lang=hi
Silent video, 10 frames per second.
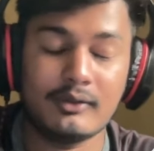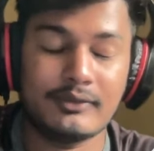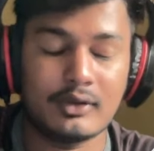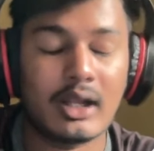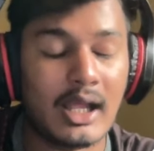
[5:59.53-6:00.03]

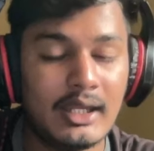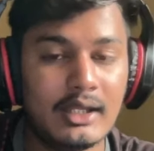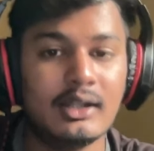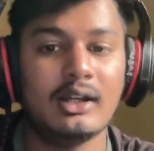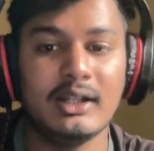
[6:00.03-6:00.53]
फॉर आई
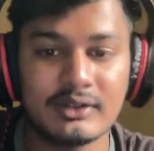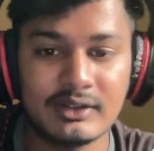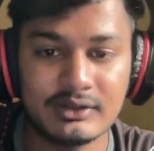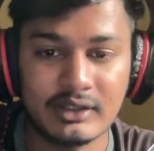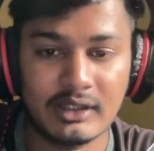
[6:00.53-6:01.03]
इन डिस
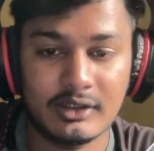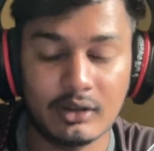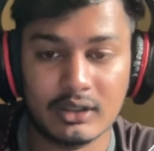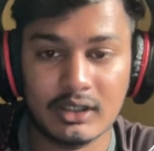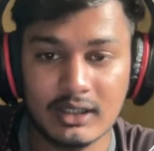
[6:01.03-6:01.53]
डिक्शनरी
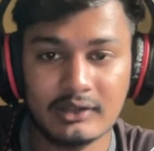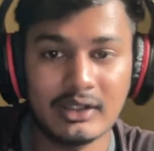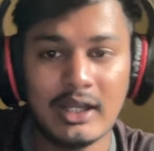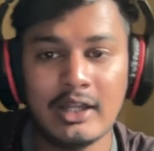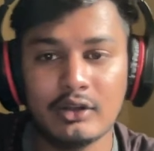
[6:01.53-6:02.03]
डॉट
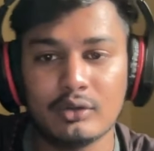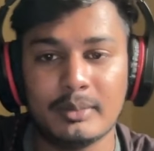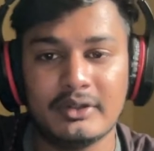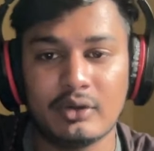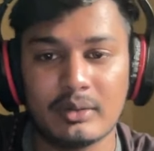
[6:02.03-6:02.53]
कलर्स तो
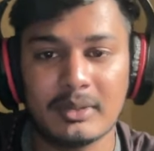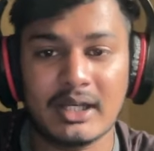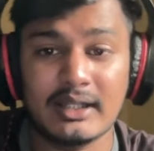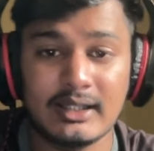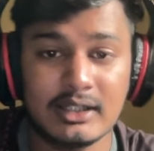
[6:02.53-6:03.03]
भाई जो कि
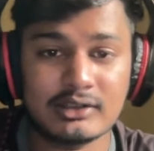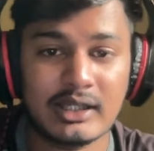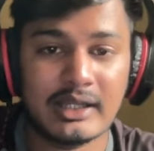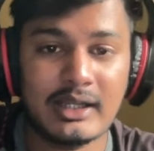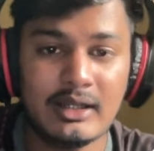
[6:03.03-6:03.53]
मेरा ये लिस्ट
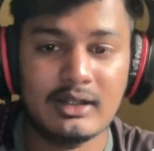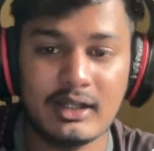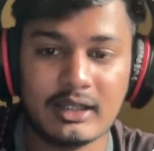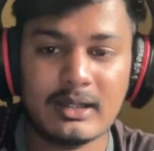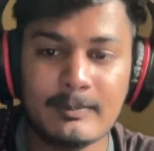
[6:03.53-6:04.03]
है
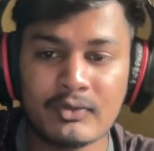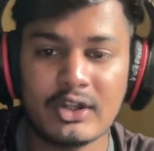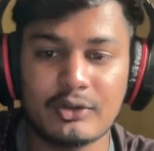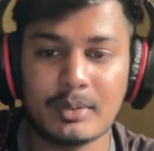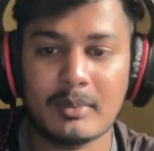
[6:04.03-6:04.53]
ठीक है इस पर